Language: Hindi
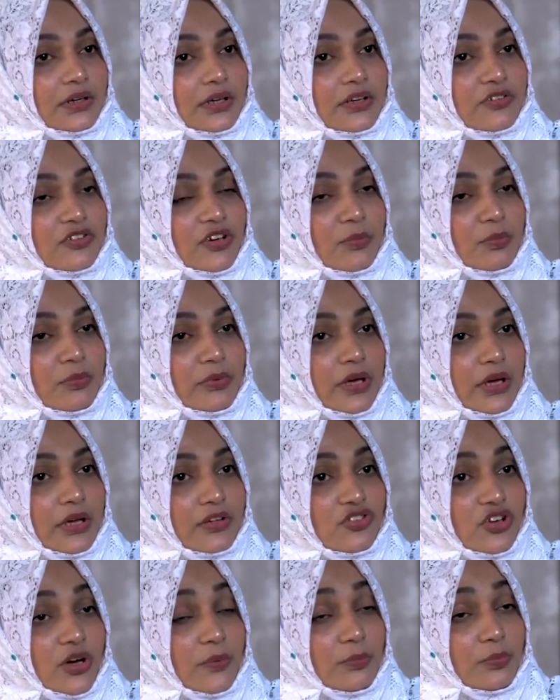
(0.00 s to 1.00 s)
कि जब
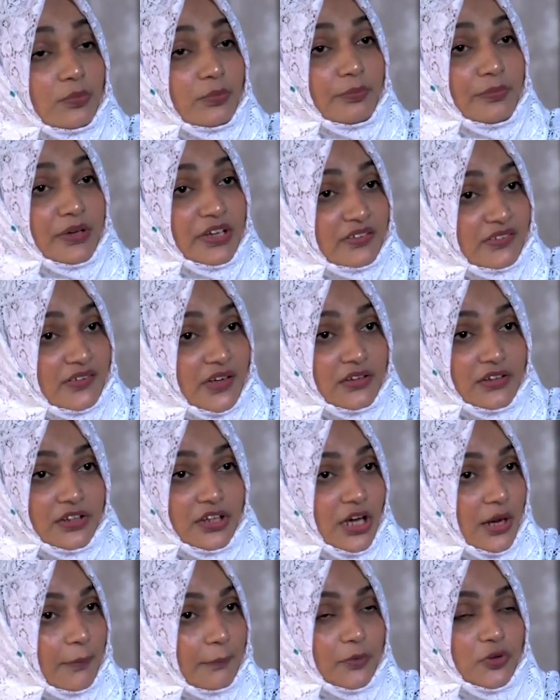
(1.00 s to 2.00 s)
जब मेरे साथ
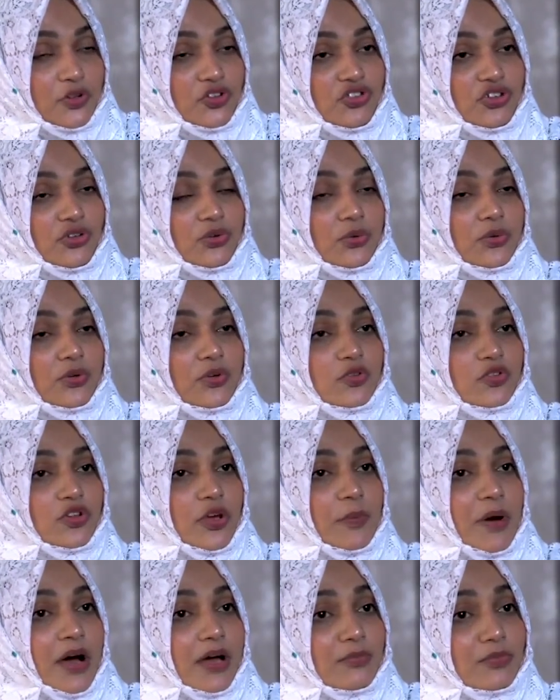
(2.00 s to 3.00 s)
ये एम्पोटिशन हो गई
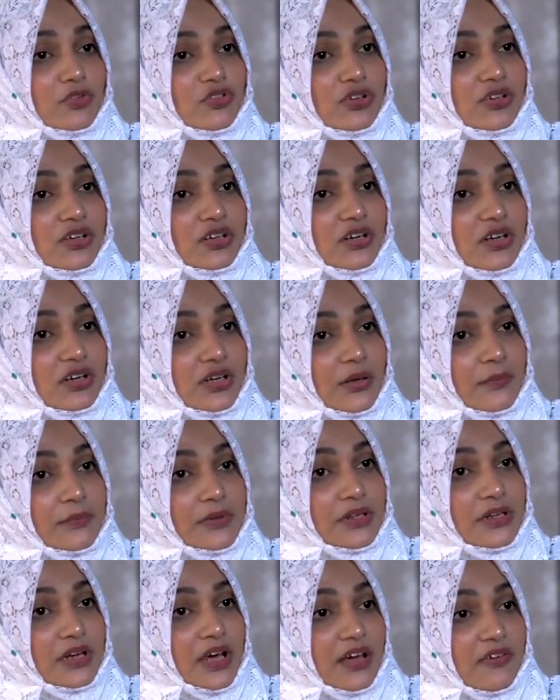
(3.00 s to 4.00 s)
उसके बाद मुझे लगा कि
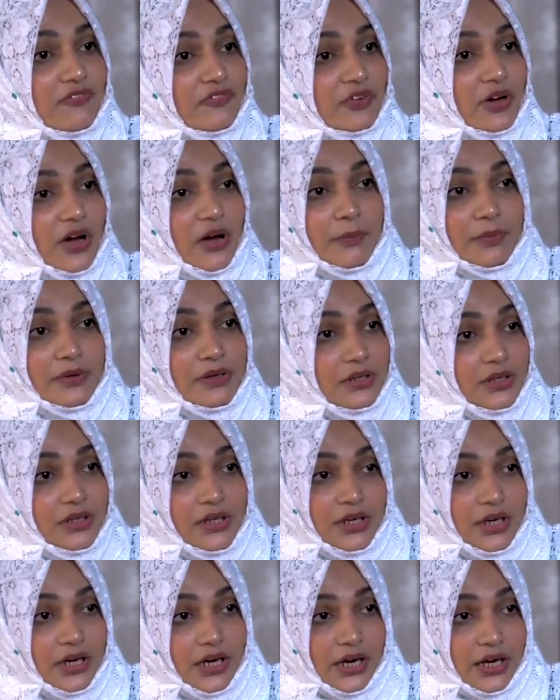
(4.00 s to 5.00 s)
मेरी लाइफ यहाँ पर
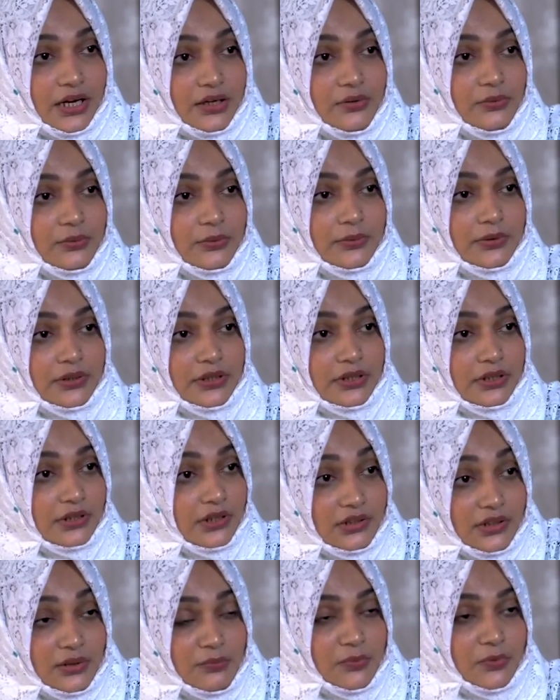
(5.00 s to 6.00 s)
एंड हो गई है
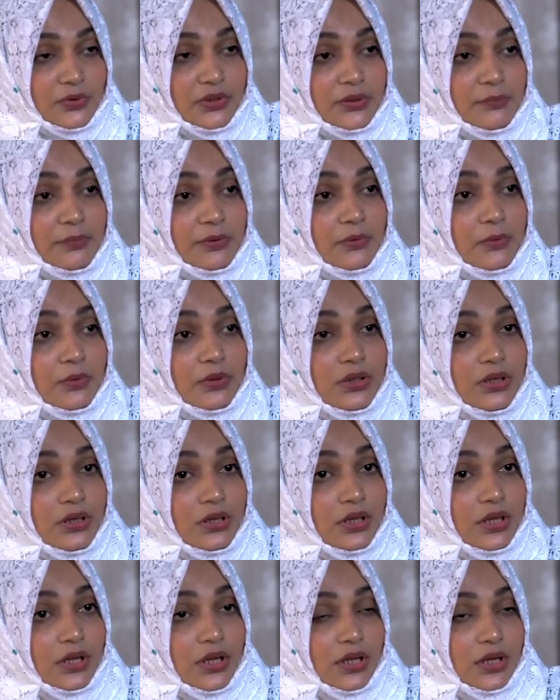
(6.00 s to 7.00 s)
ख़त्म हो गई है बिल्कुल
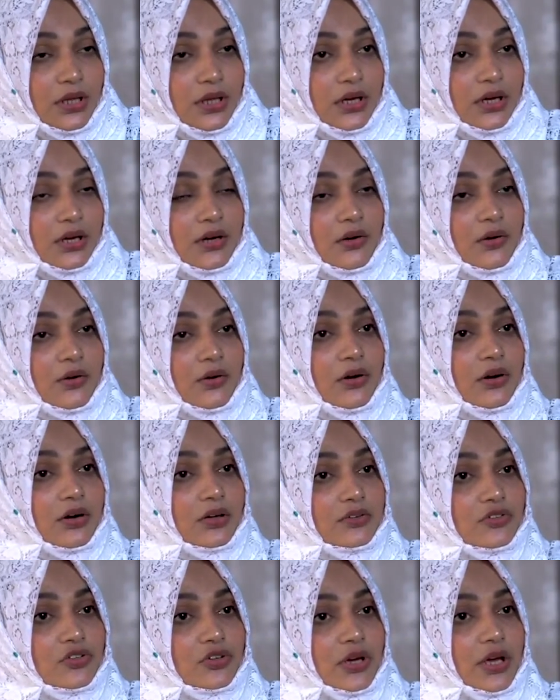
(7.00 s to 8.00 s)

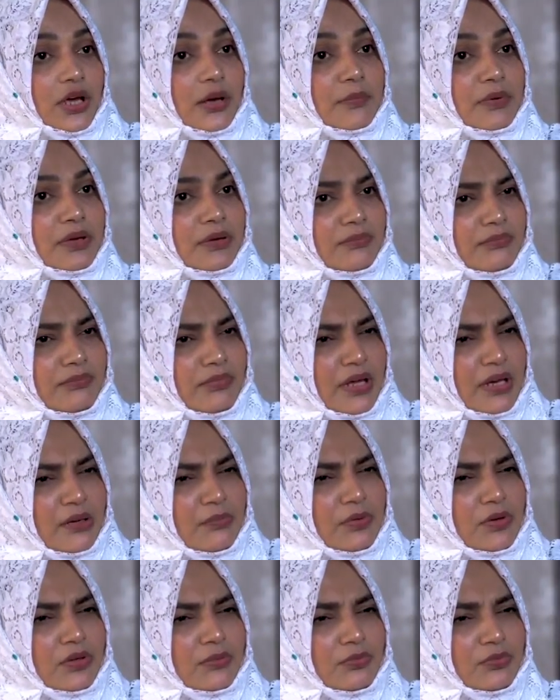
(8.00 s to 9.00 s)
और जो है मैं मैंने
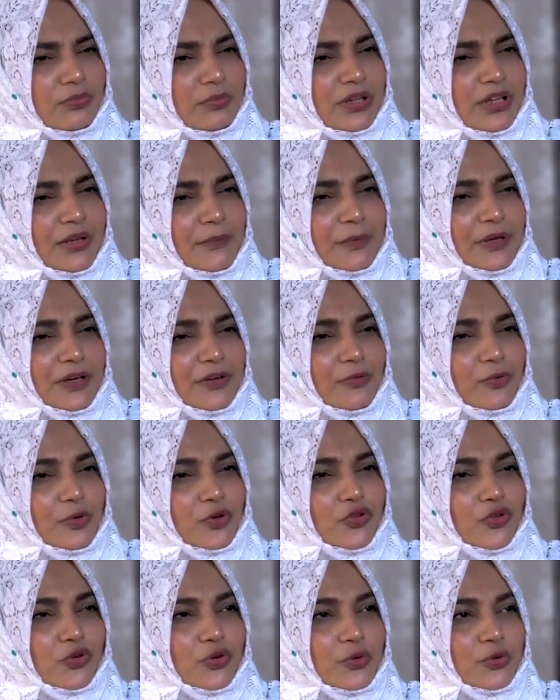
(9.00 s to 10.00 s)
बहुत मतलब कि
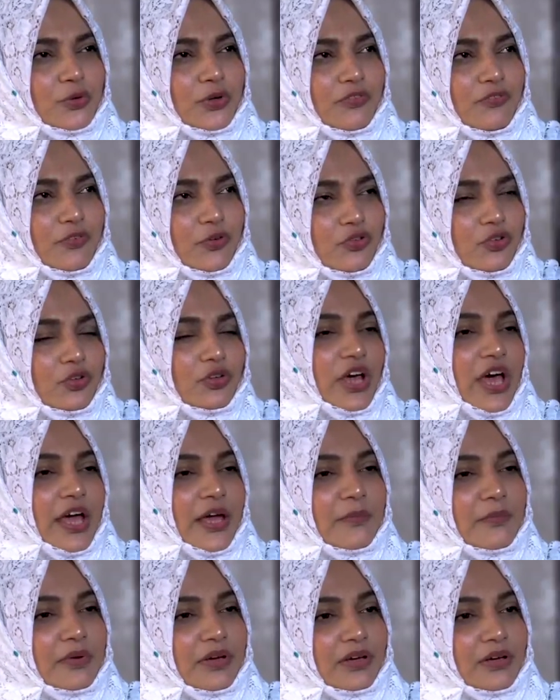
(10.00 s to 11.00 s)
वो जो वो जो
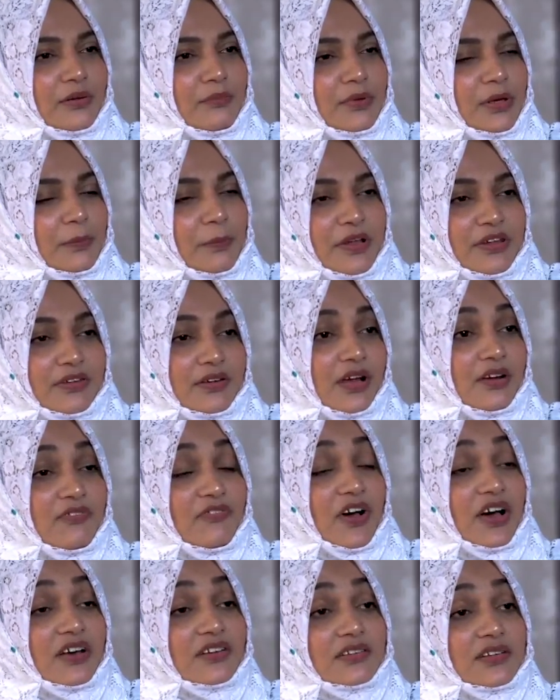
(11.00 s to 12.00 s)
टाइम है मेरे पास
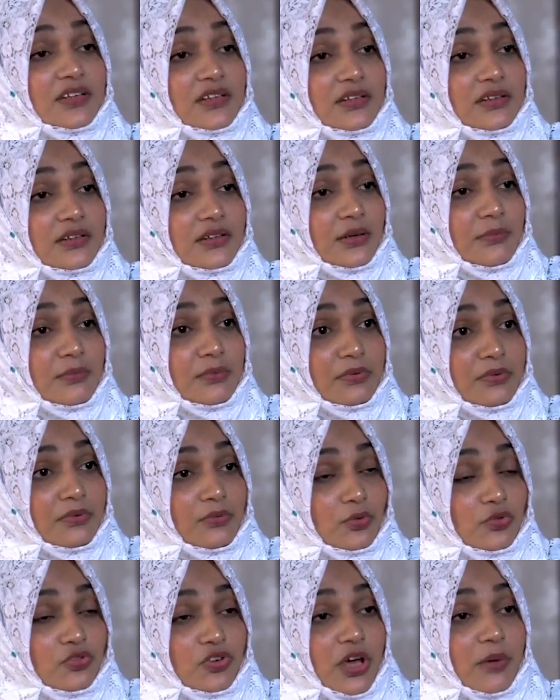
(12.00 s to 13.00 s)
अल्फाज नहीं है कि मैं
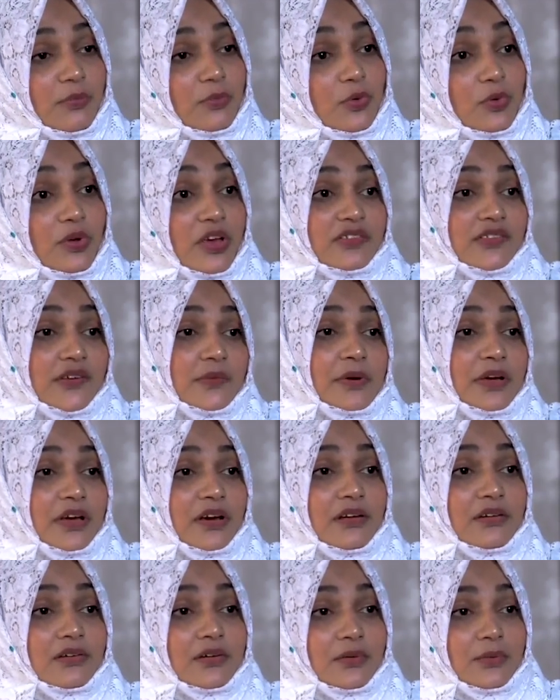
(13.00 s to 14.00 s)
उस टाइम को कैसे
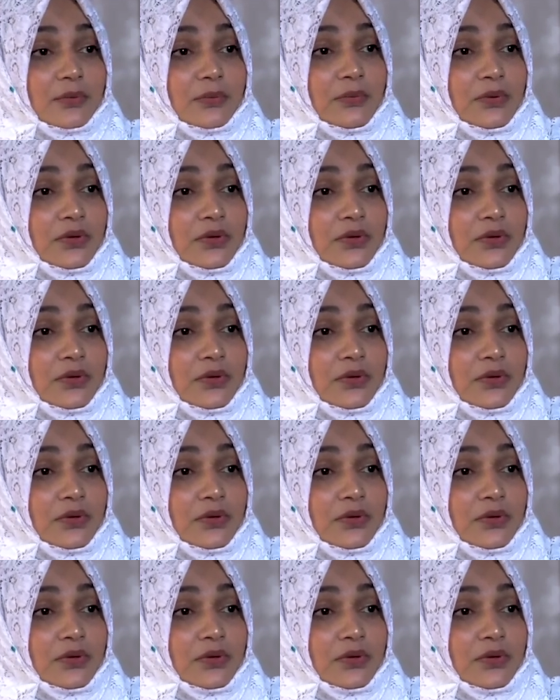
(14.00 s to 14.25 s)
बयान करूँ